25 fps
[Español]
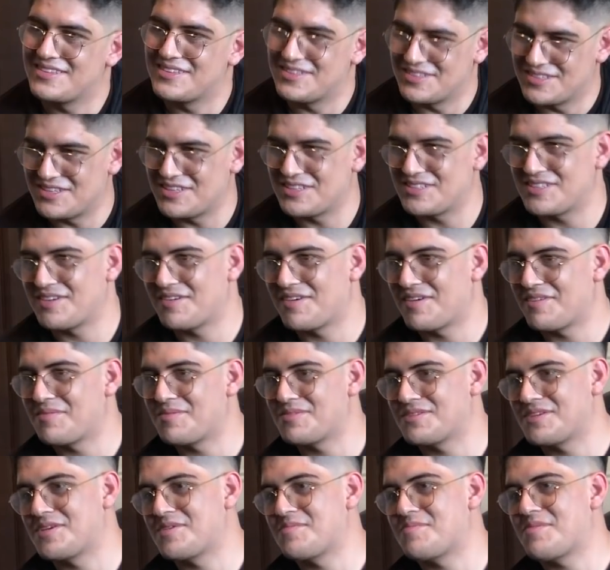Sí, se
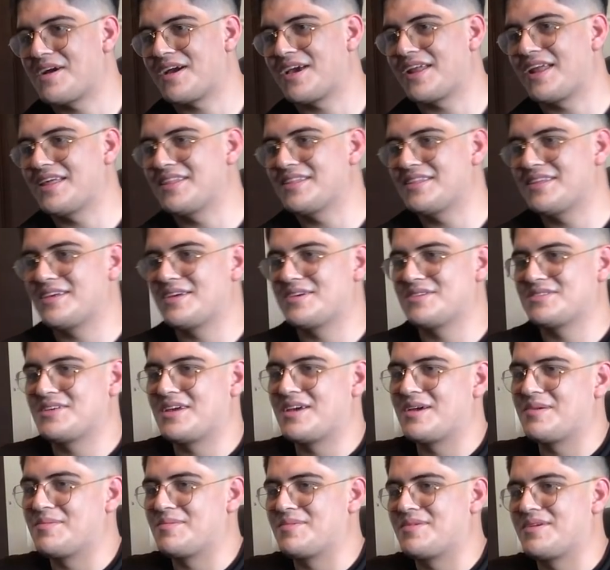ve, más grande. O
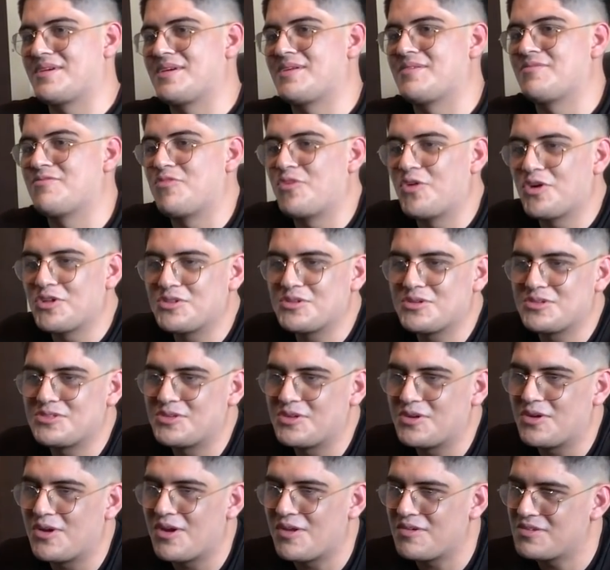sea, en, fotos
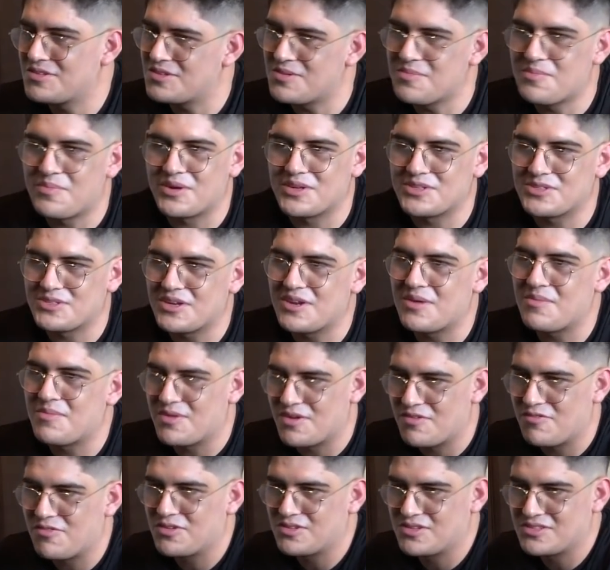yo no lo he visto en persona,
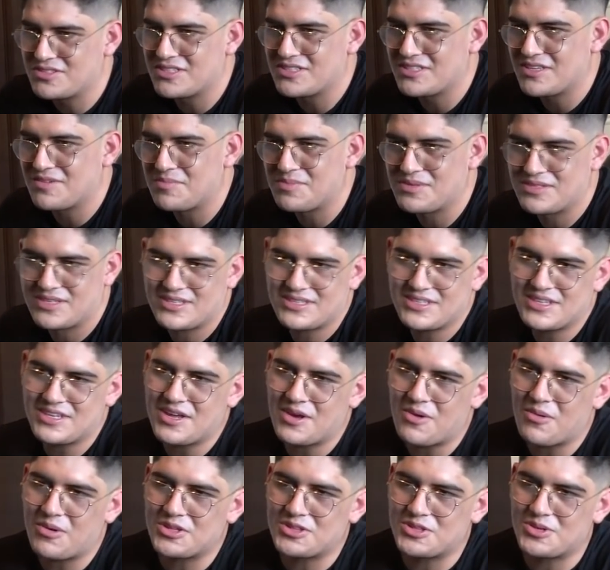pero en fotos sí se, pensé que
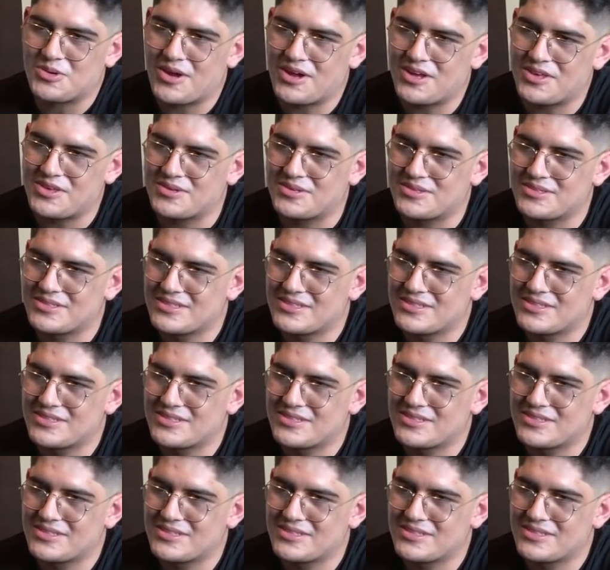tenía cuatro años.